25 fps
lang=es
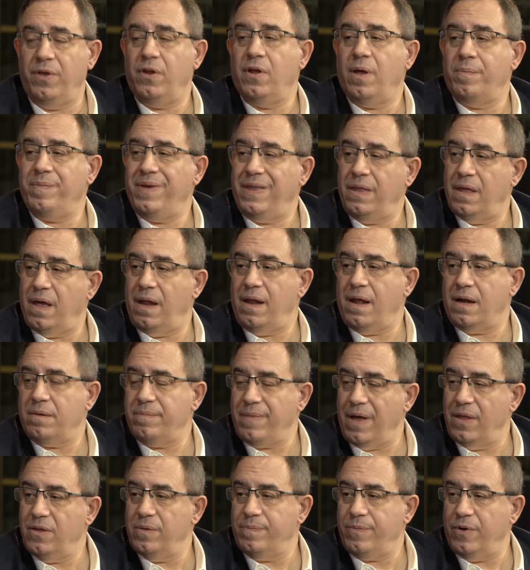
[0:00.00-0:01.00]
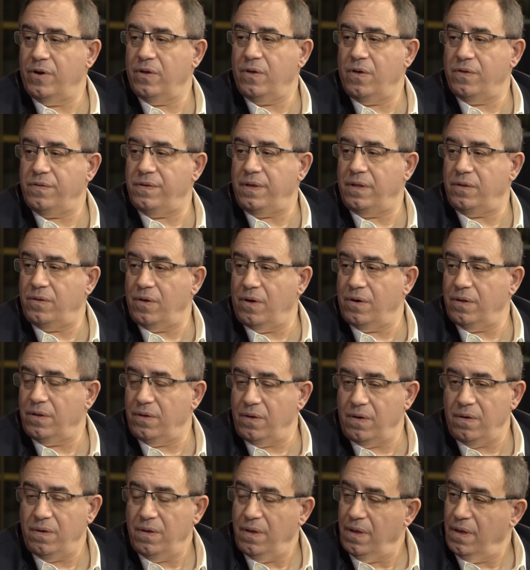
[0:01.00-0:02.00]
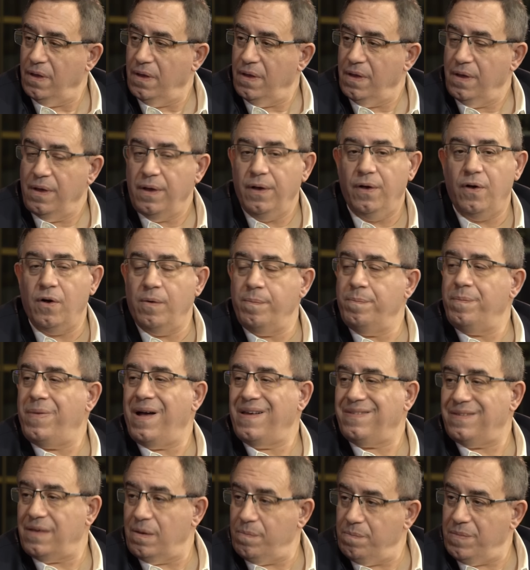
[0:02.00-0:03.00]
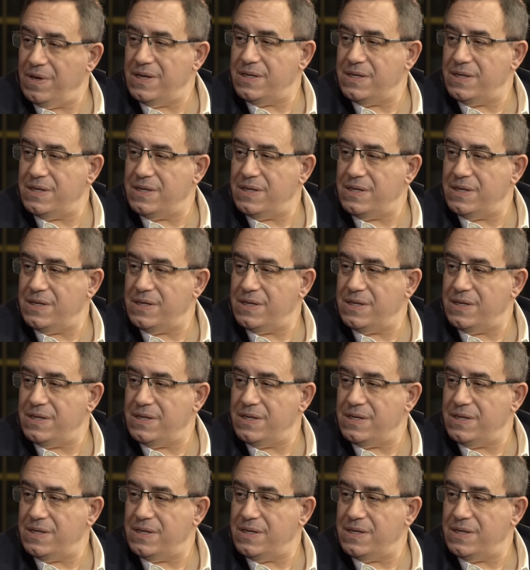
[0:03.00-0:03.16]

piramidal armado por Cosi Torto con base en